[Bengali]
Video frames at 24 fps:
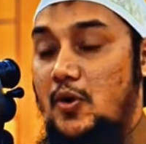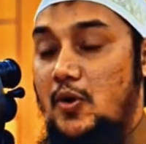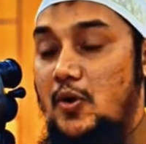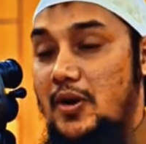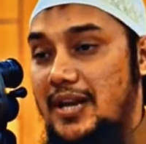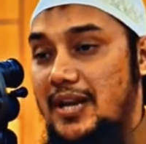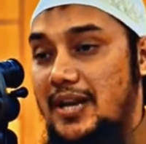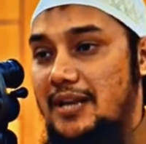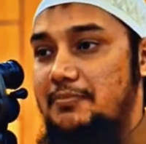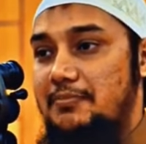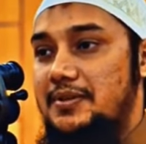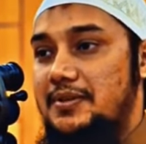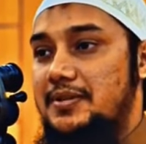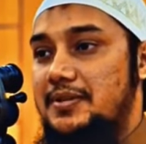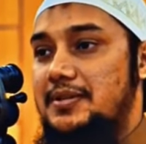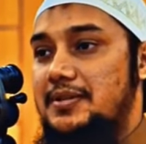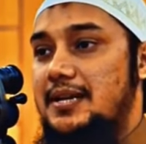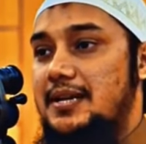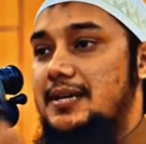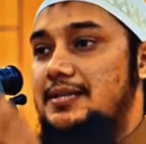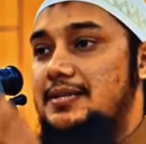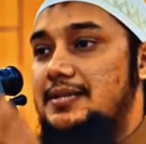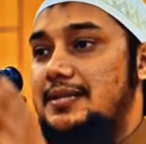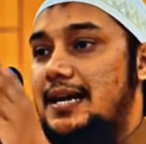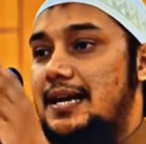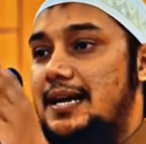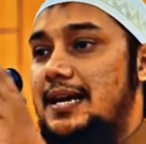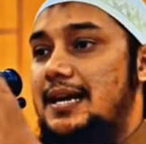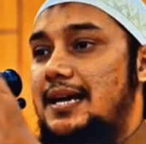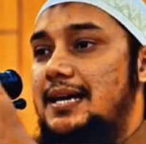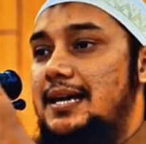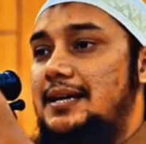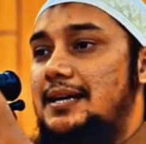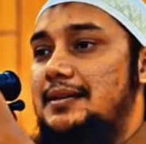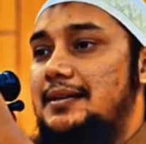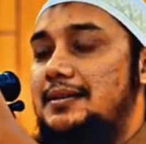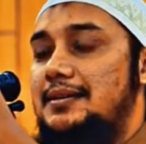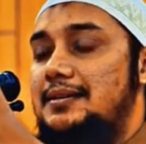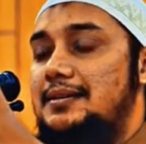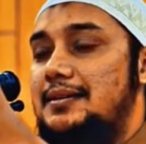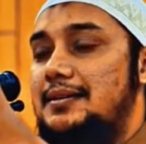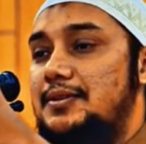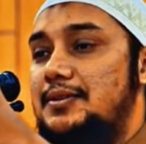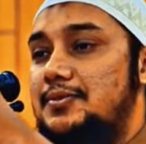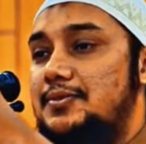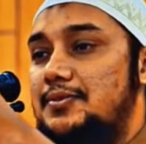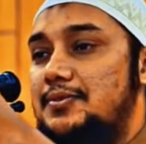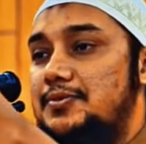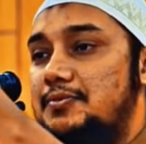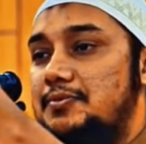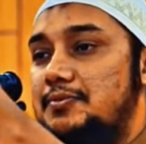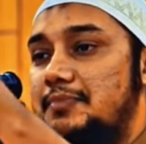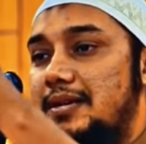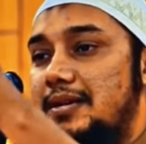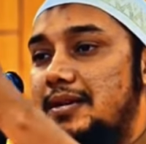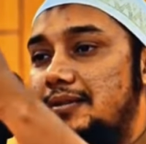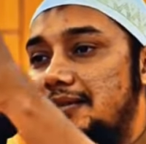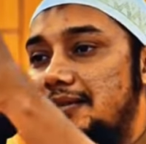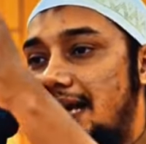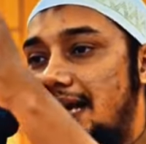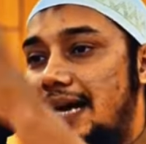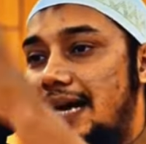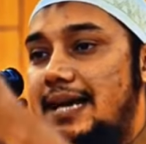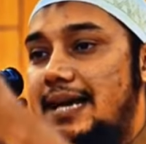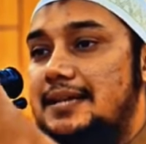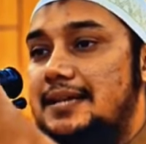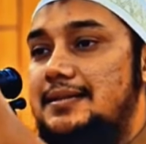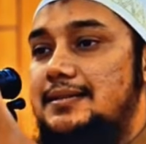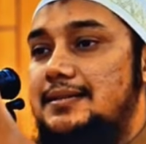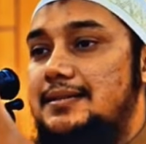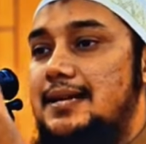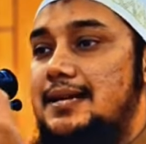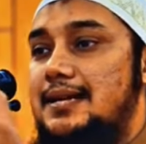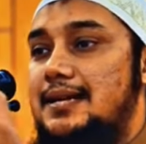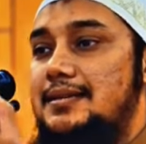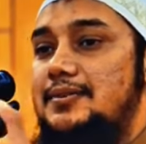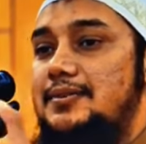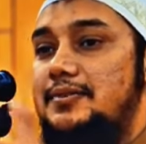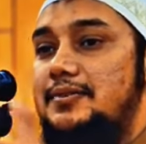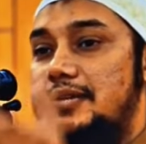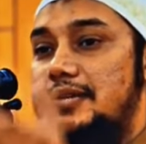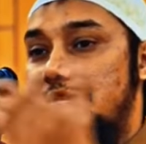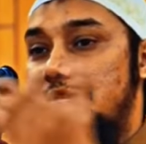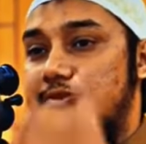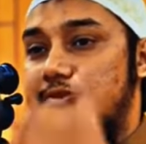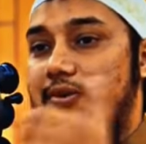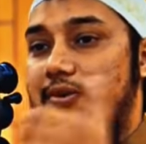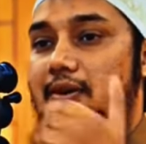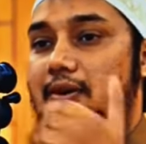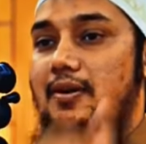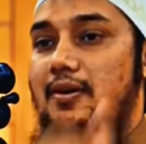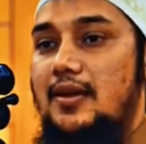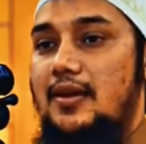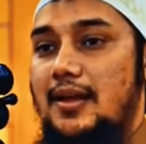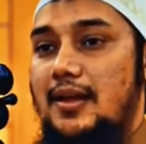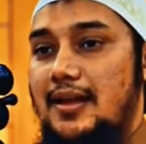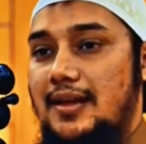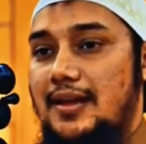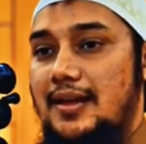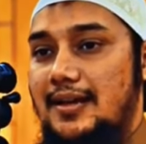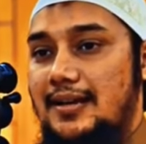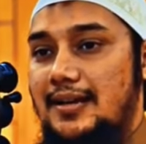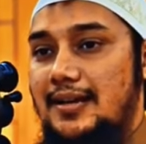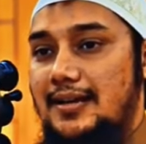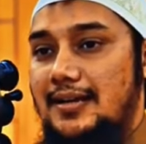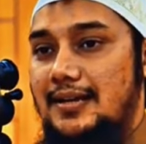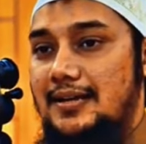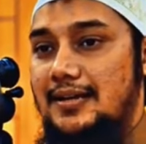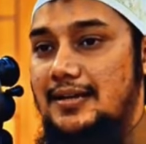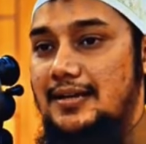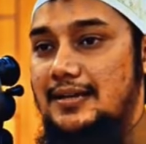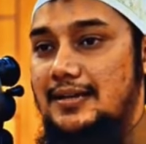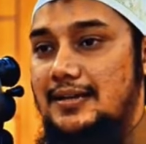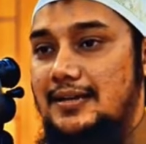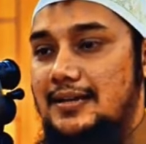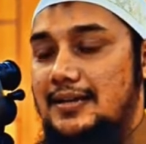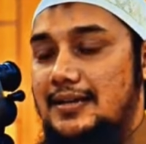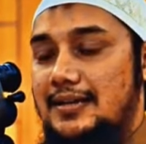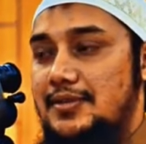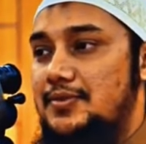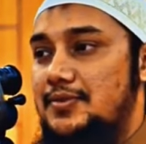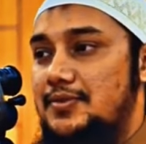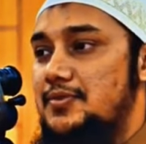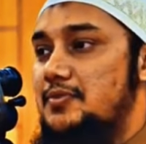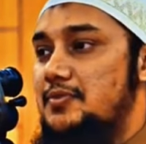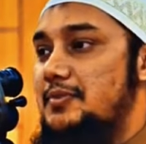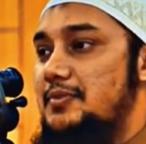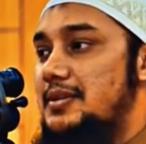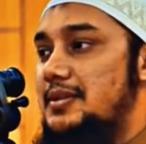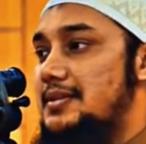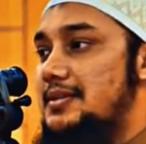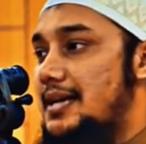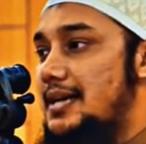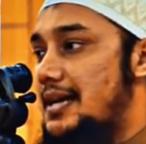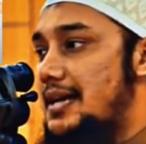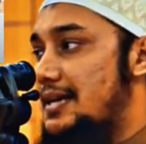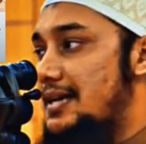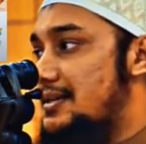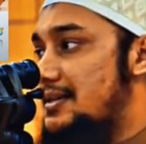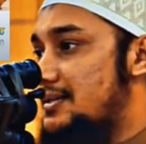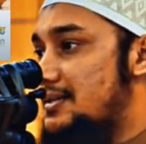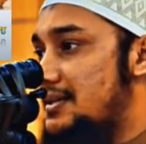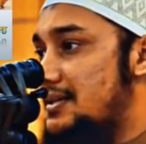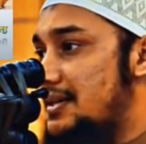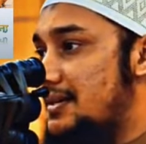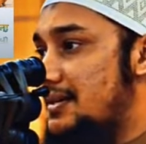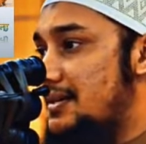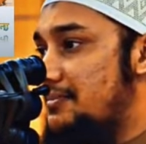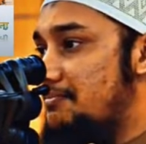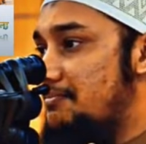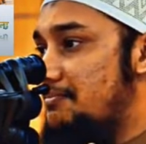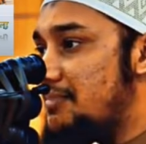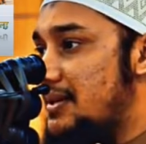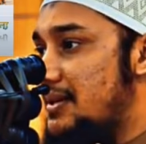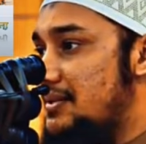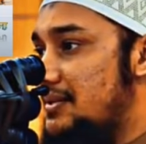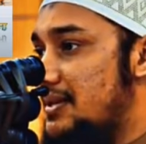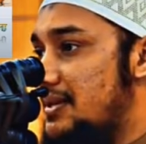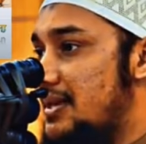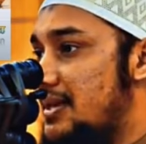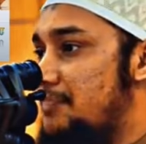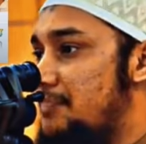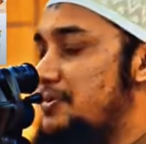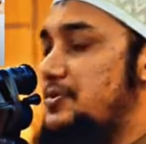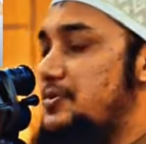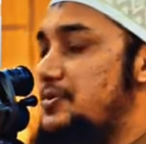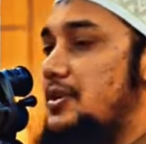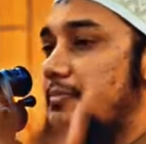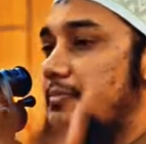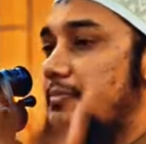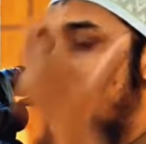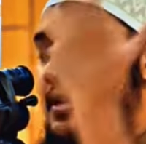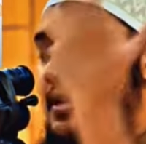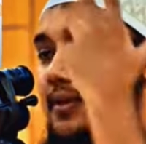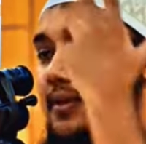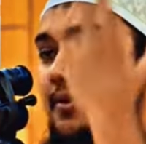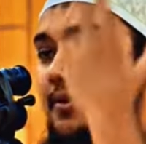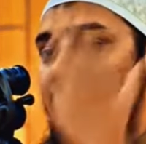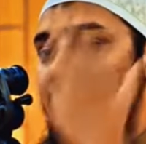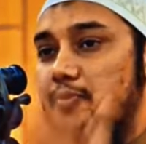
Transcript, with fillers: অনেক বেশি তারা চায় কিছু কিছু মেয়ে চায় যে তাকে যেন টিস করা হয় কিছু কিছু মেয়ে চায় যে সে ছেলের পিছনে বাইকে করে